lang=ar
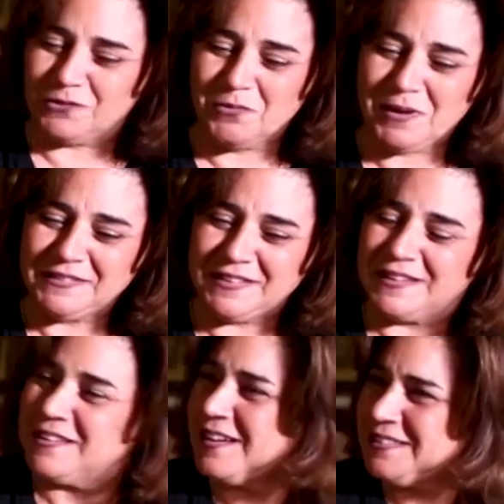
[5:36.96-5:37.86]
وبعدين
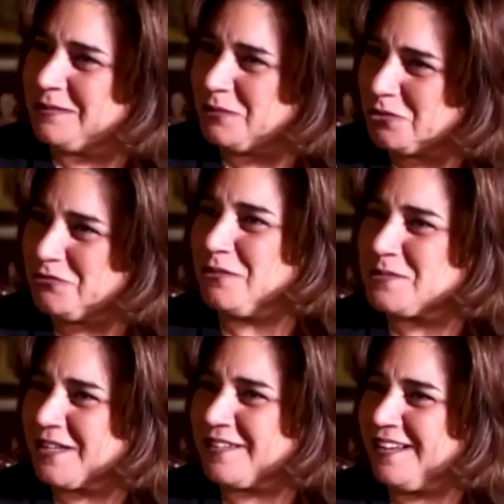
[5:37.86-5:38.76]
أنا قاعدة بالغرفة
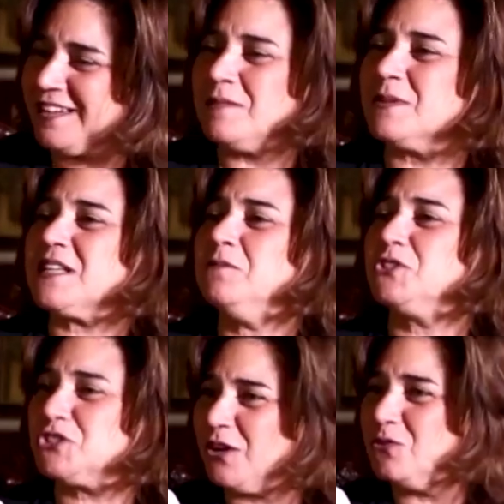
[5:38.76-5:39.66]
ومسكرة علي بس عم
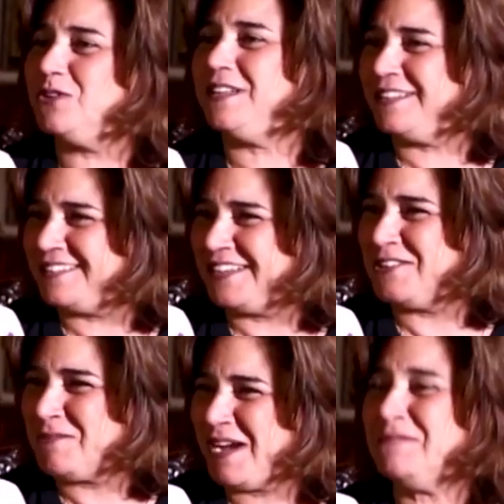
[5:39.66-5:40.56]
بيشتقوا لي
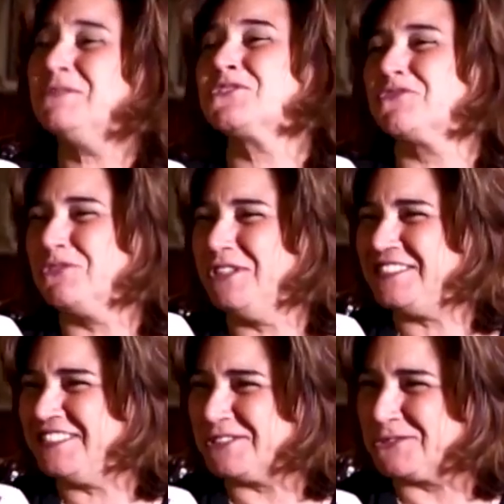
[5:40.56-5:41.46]
لأنه ما عم بيشوفوني
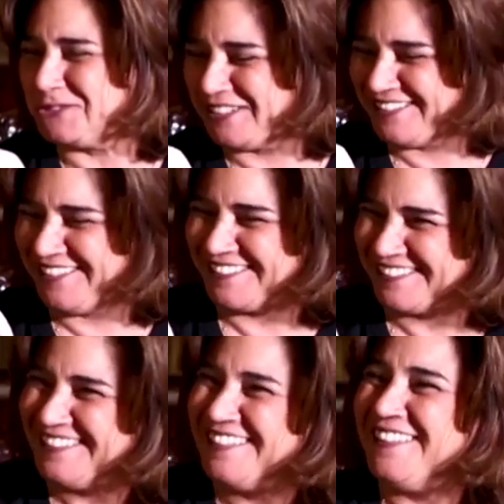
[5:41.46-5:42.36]
كتير طول النهار
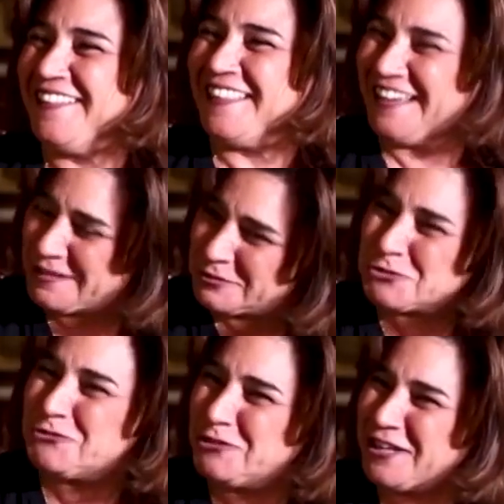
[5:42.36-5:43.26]
يعني
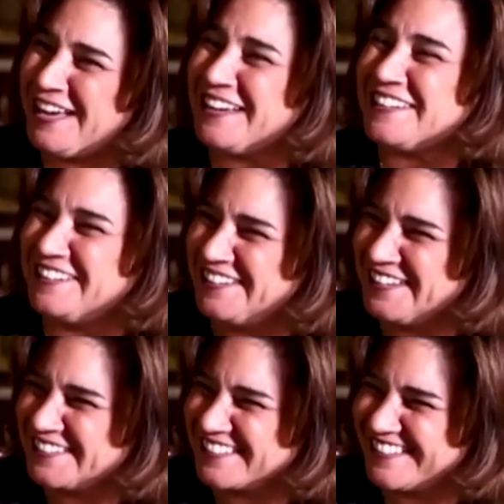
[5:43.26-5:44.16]
بيشوفوني آخر النهار